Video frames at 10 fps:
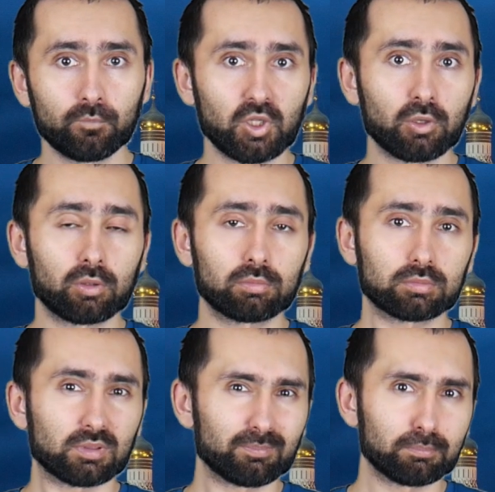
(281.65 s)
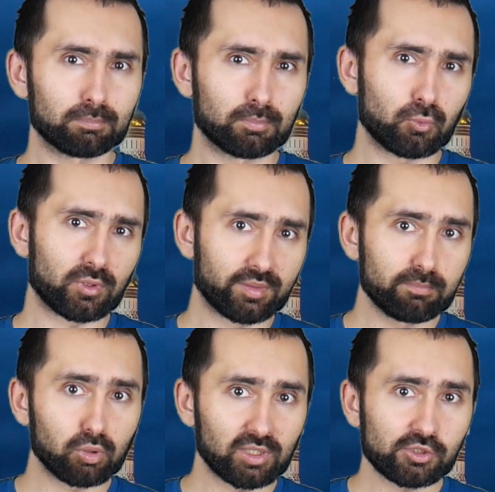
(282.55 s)
To było
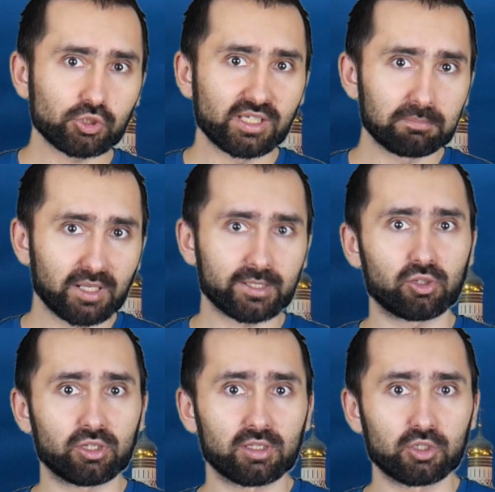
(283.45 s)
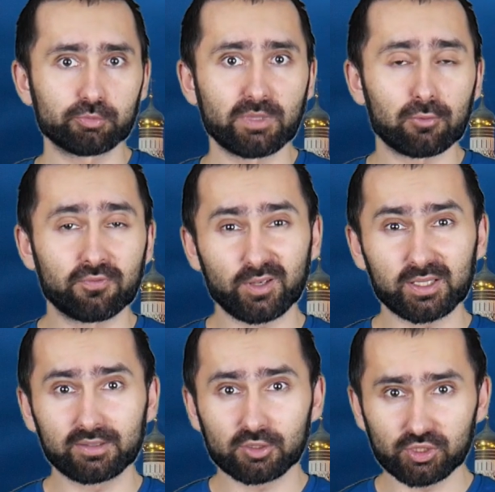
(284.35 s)
symboliczne bardziej niż miało
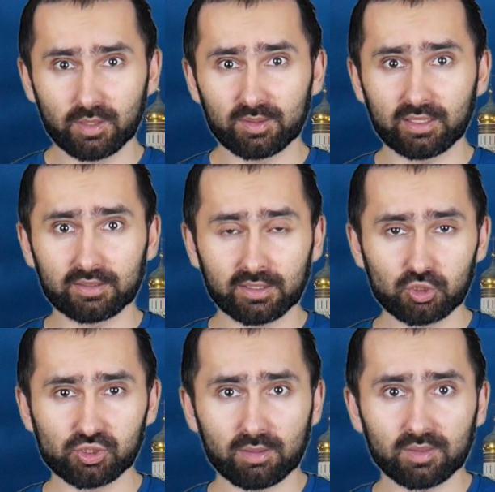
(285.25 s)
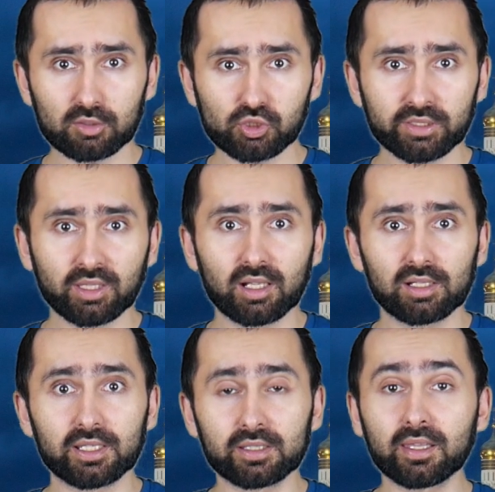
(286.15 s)
faktyczne, strategiczne znaczenie,
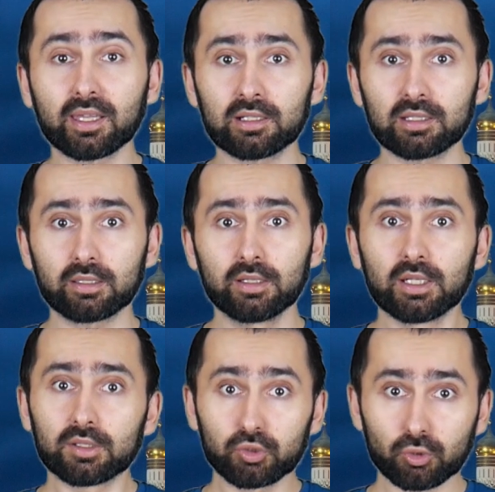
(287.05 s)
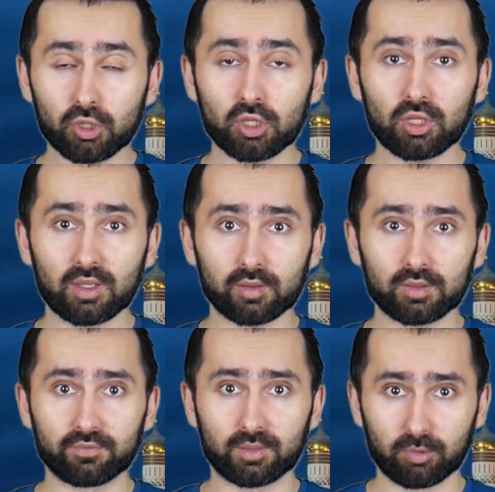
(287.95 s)
ale generalnie do dziś
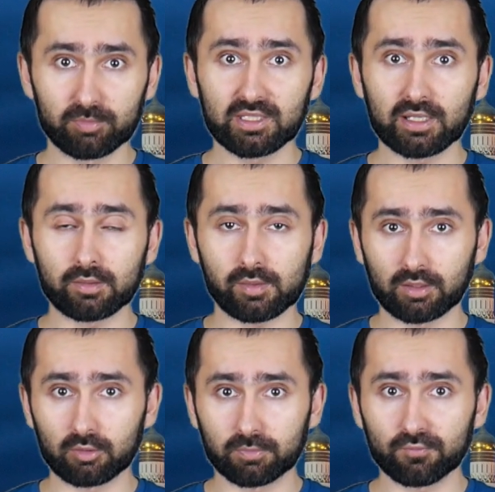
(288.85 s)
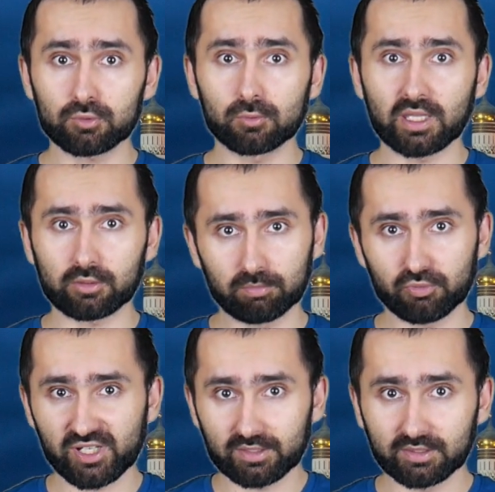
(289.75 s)
jest wspominany z tego powodu jako
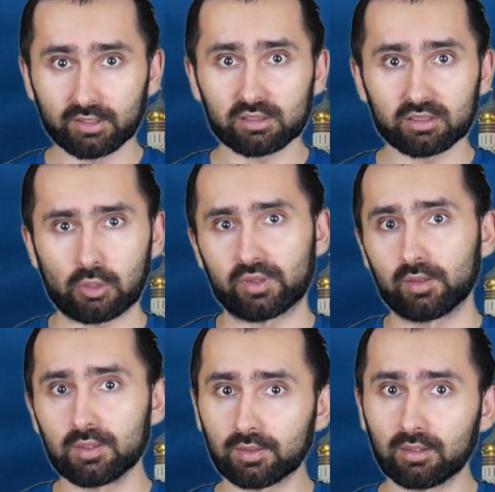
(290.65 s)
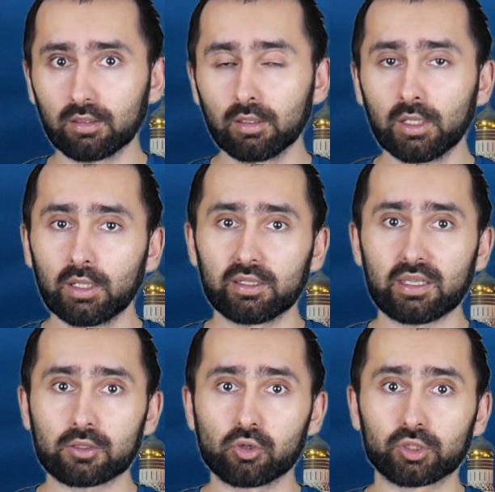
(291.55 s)
bohater rosyjski,
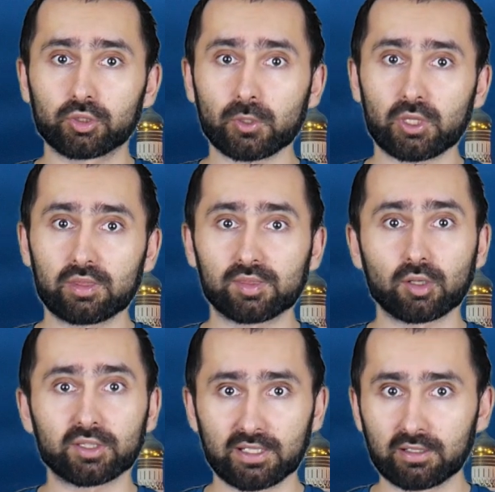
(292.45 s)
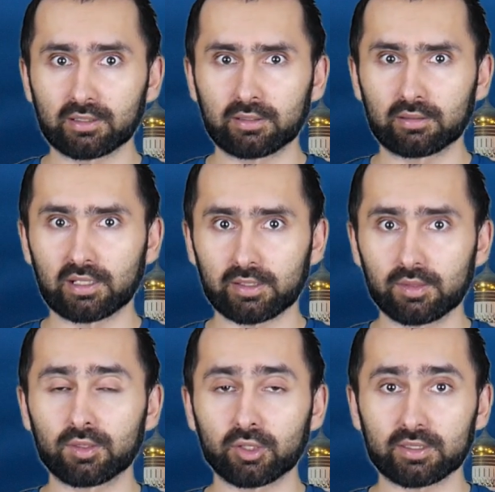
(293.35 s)
jako ktoś istotny dla
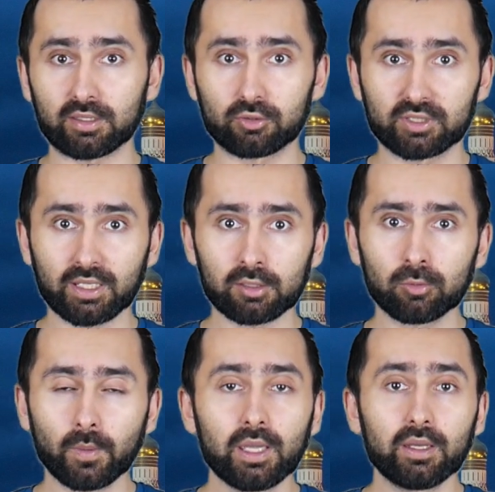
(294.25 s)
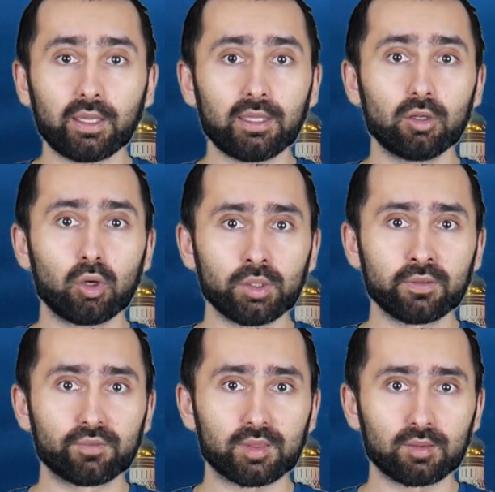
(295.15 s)
historii tego kraju i
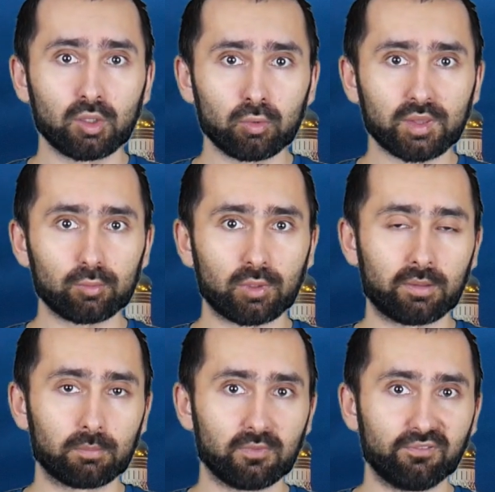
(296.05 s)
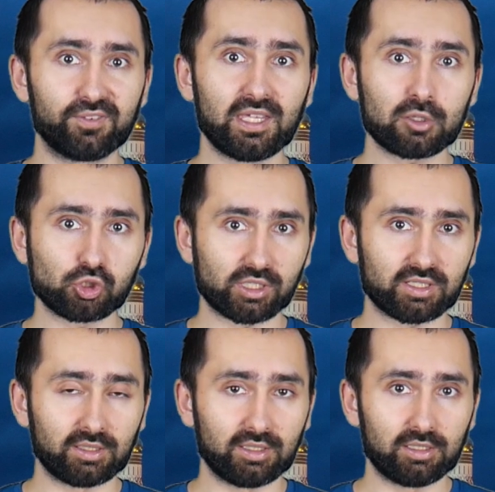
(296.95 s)
on wzniósł
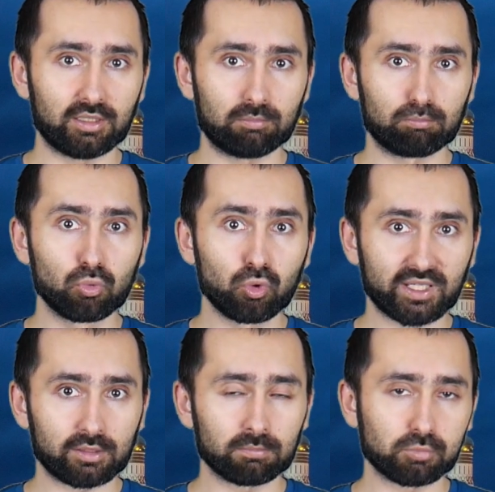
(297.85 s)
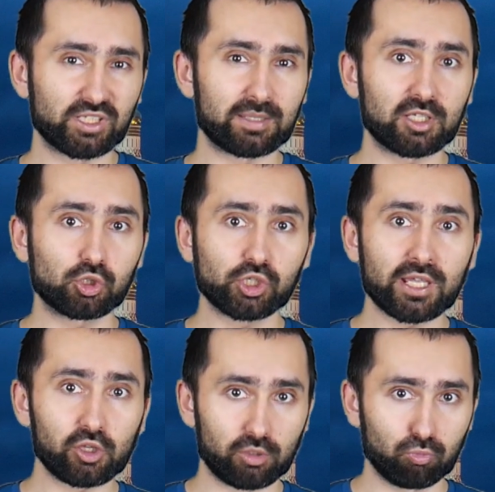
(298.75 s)
wieże i mury, przynajmniej
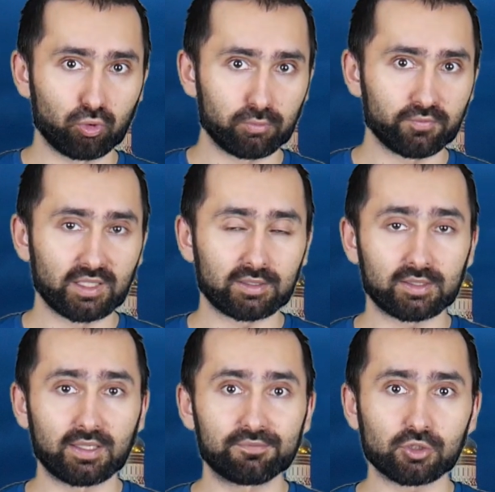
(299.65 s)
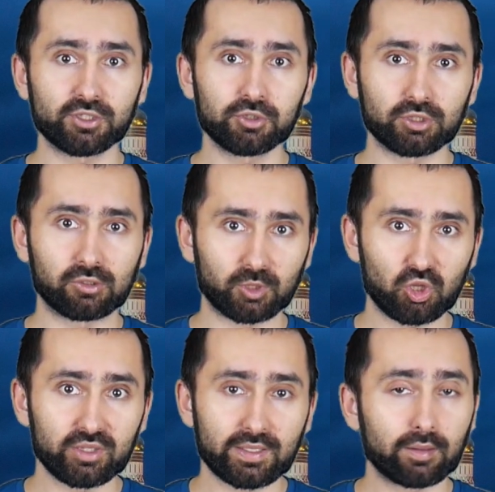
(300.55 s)
część murów na tych najważniejszych
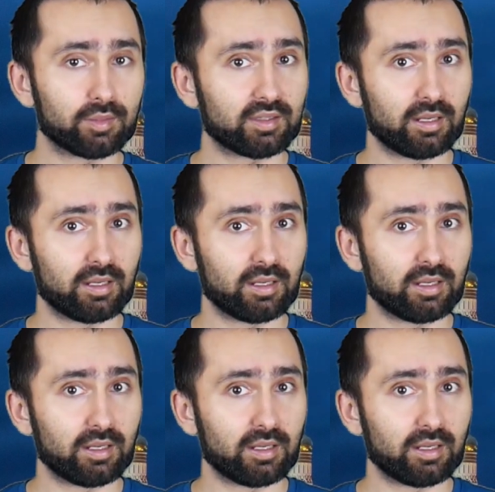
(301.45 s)
odcinkach z